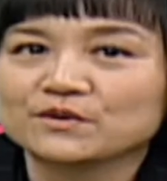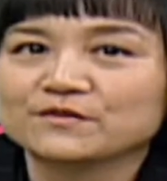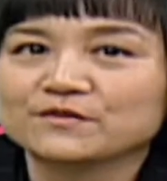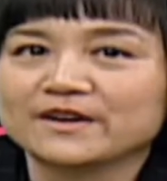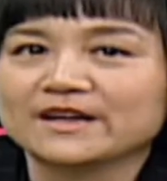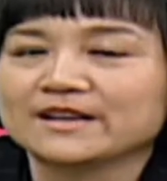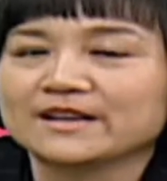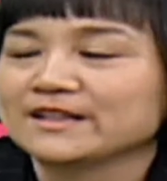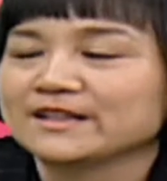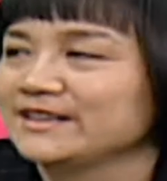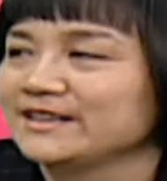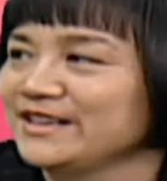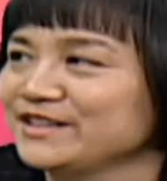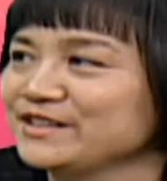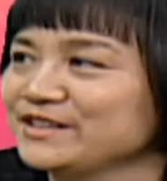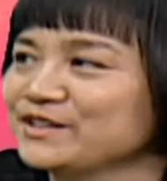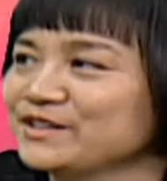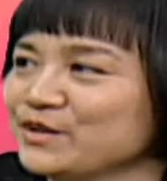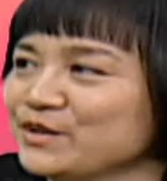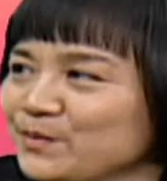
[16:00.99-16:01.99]
法，
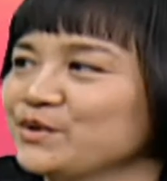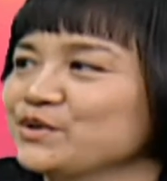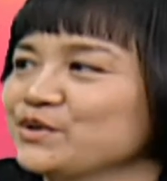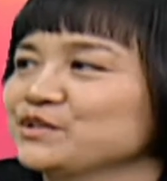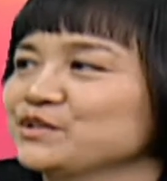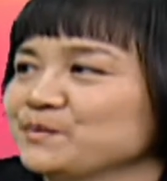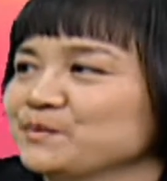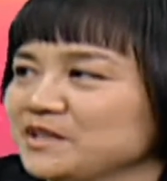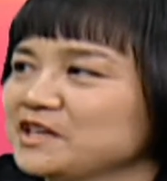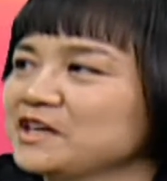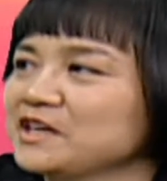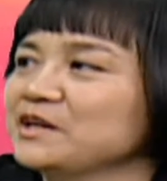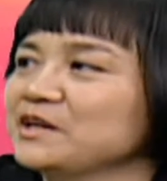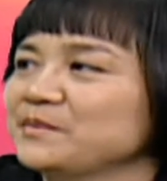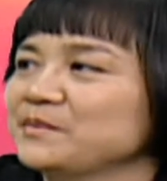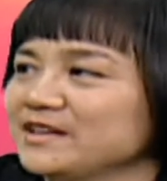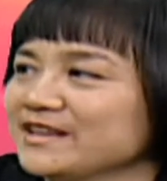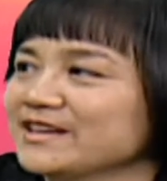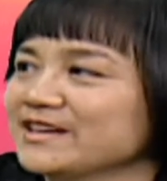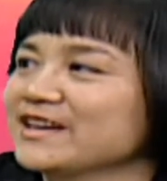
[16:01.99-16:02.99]
您有没有什么特
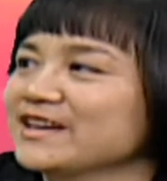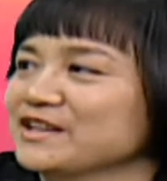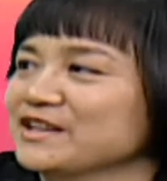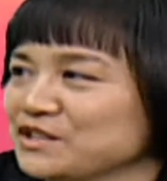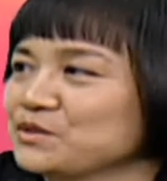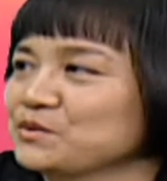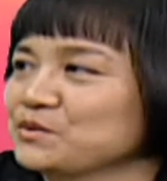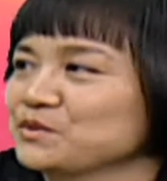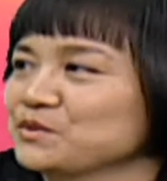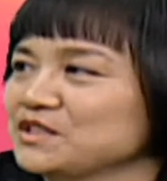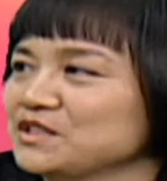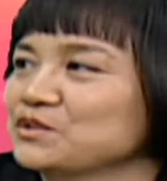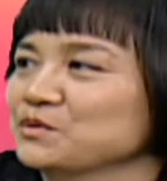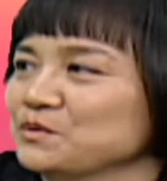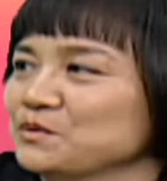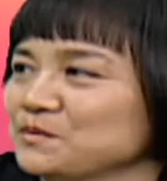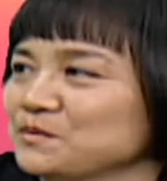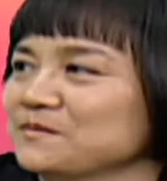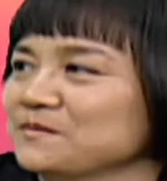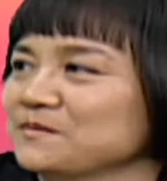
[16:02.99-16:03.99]
别的感受之处？